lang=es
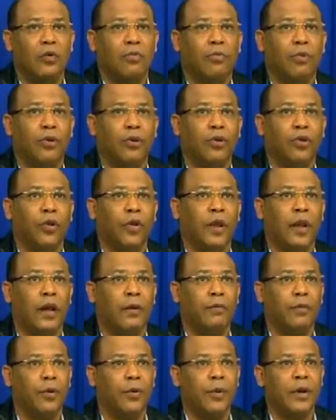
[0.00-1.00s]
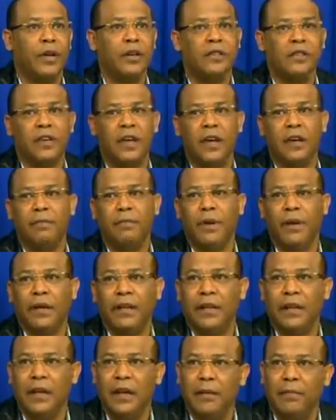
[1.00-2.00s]
por todas las provincias y
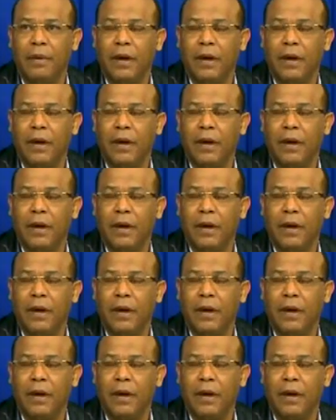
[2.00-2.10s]
el,